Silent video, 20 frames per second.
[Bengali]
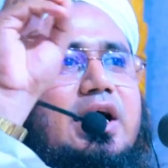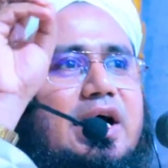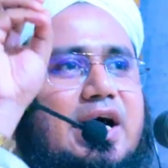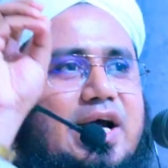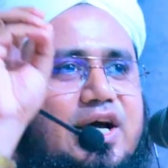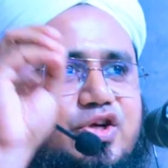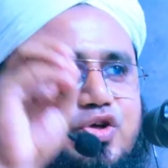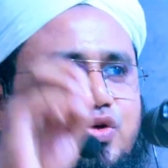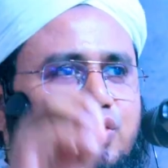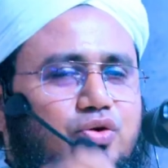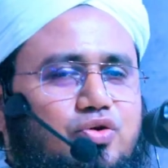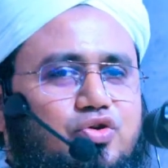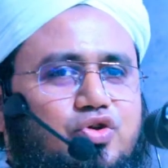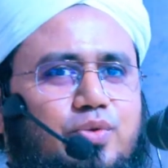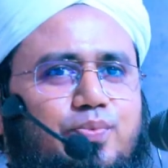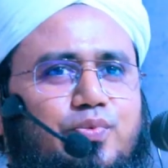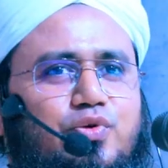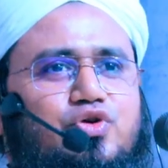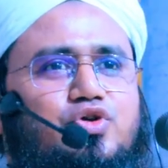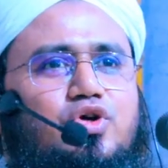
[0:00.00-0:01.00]
হ্যাঁ সূর্য
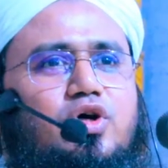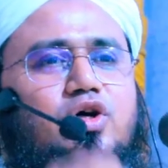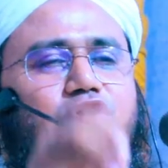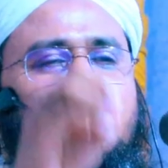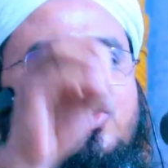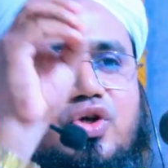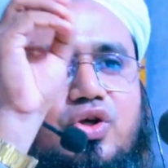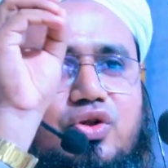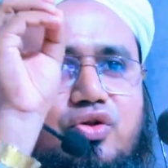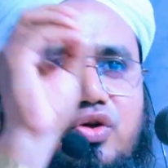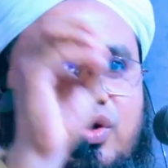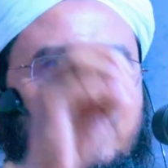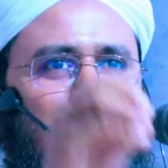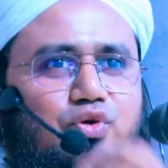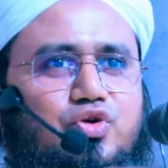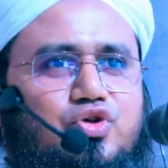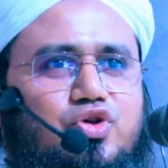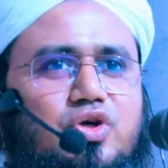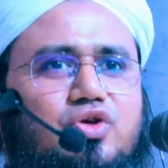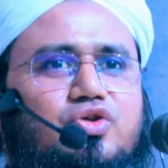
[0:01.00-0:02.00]
পূজক চন্দ্র
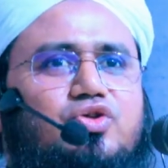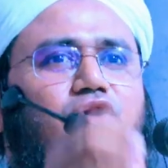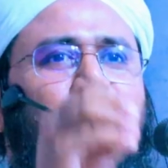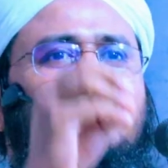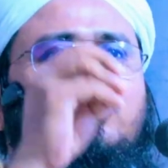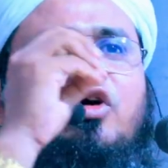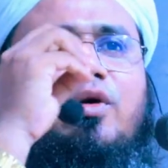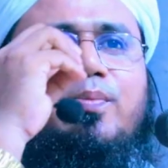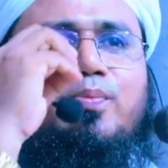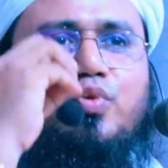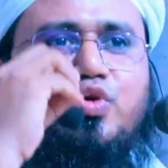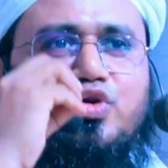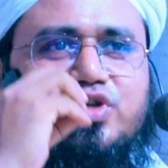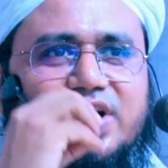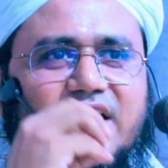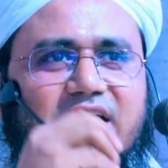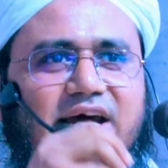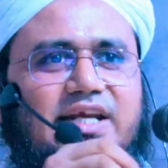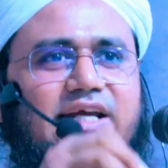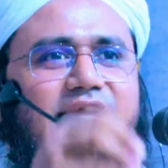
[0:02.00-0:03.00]
পূজক যত
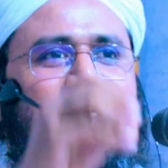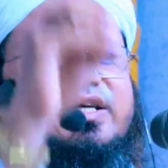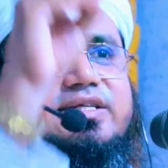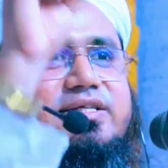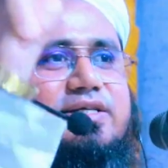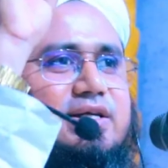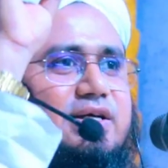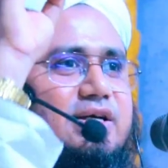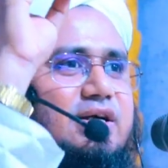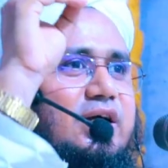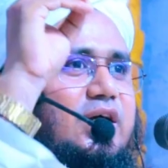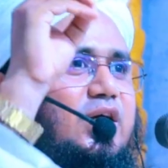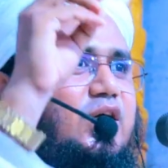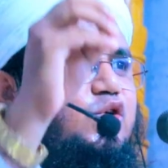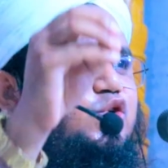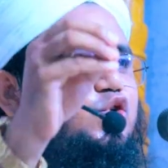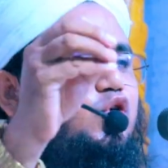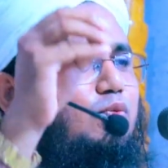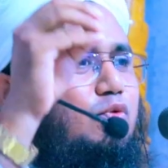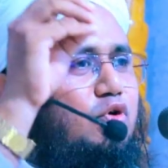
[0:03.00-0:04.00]
পূজারি আছে
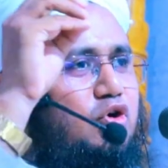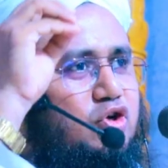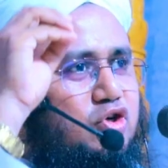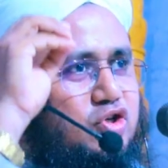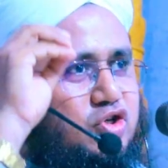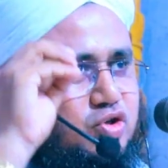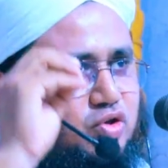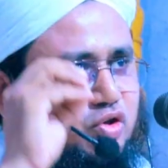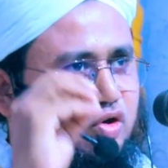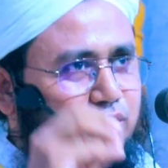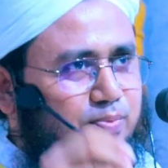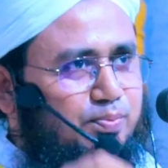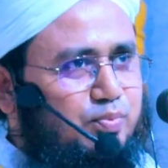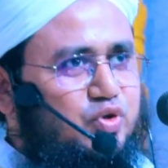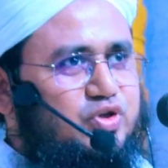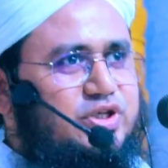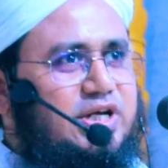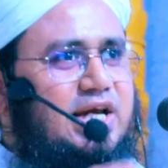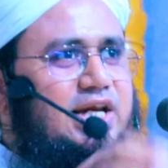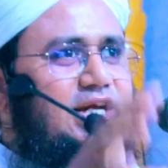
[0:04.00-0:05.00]
সমস্ত
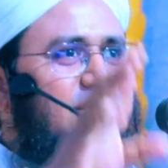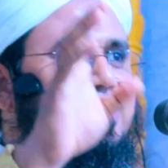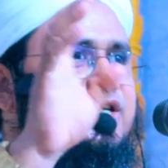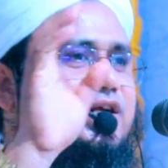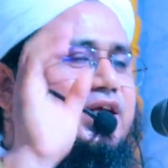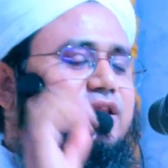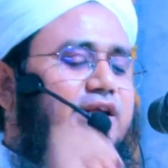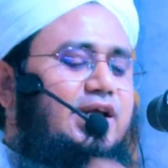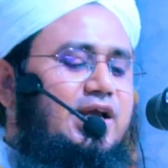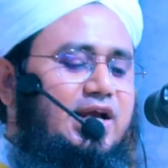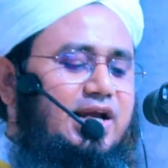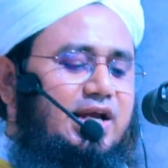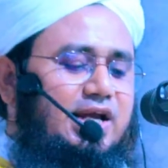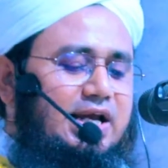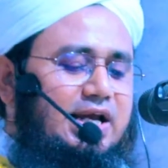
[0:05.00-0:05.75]
পূজারির সাথে